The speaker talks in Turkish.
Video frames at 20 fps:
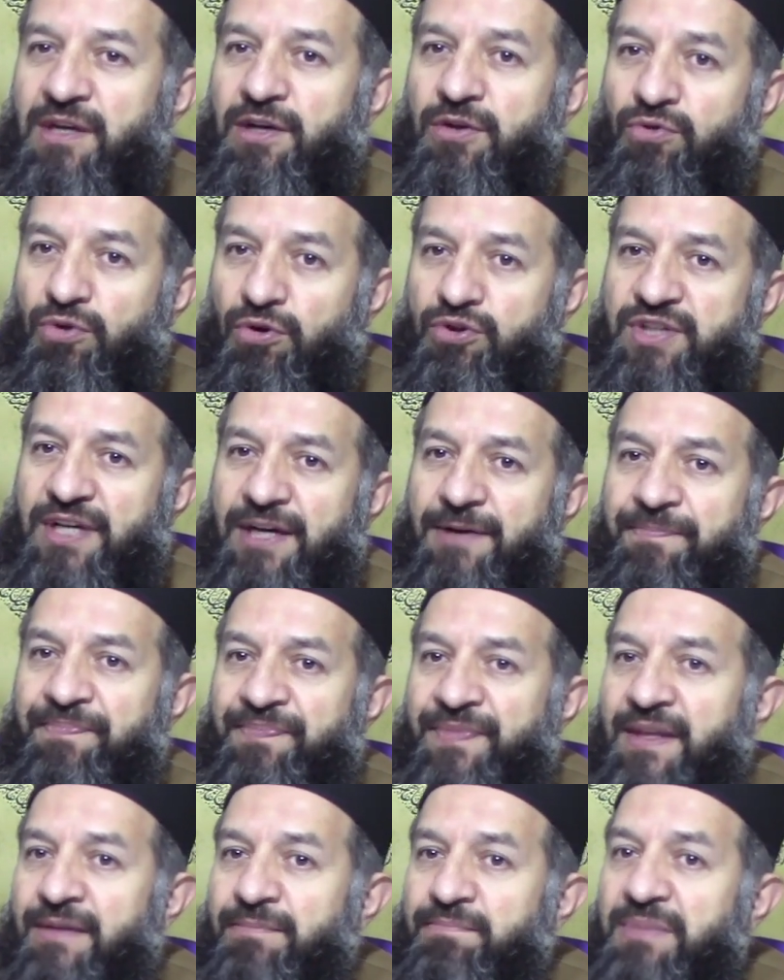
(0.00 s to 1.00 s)
Yoksa
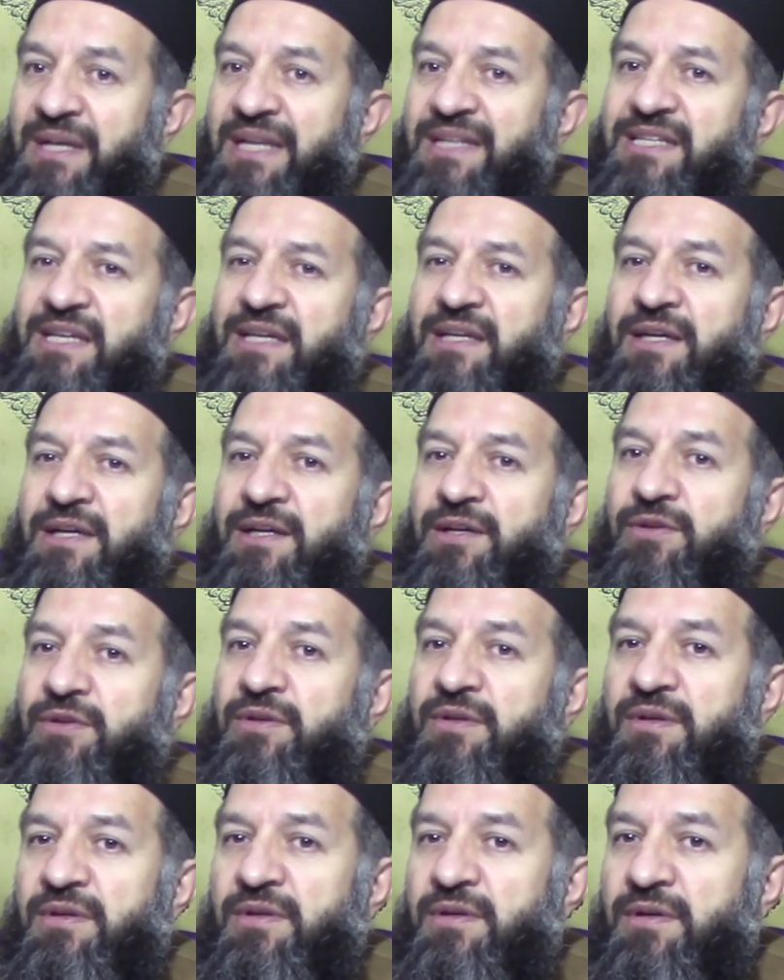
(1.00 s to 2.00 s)
bilgi
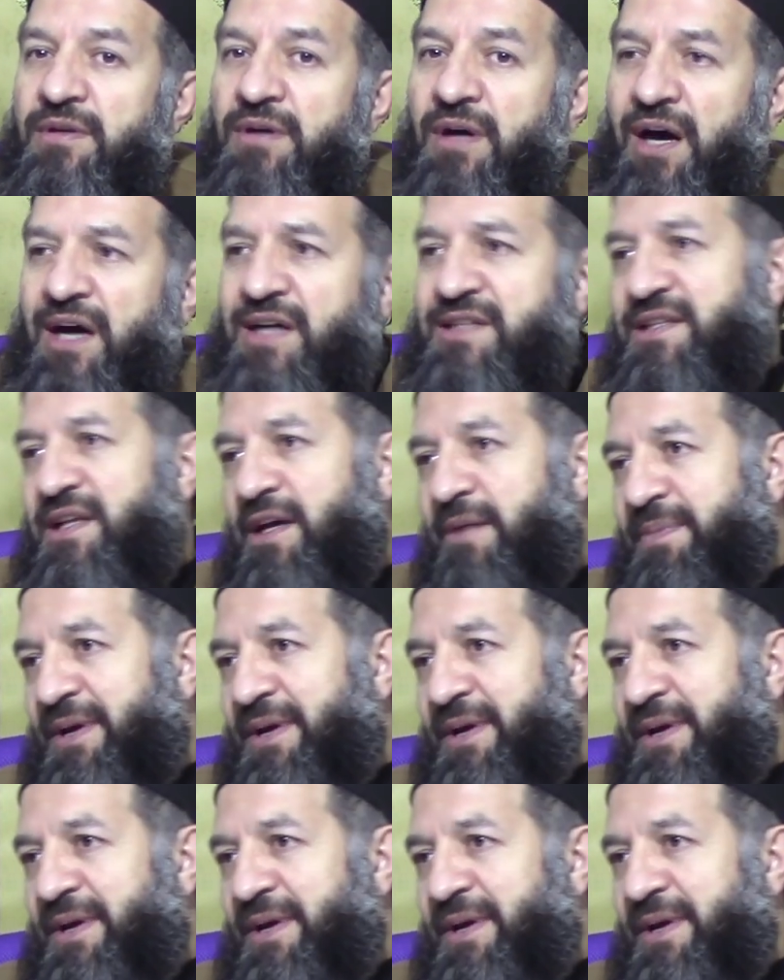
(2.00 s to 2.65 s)
asla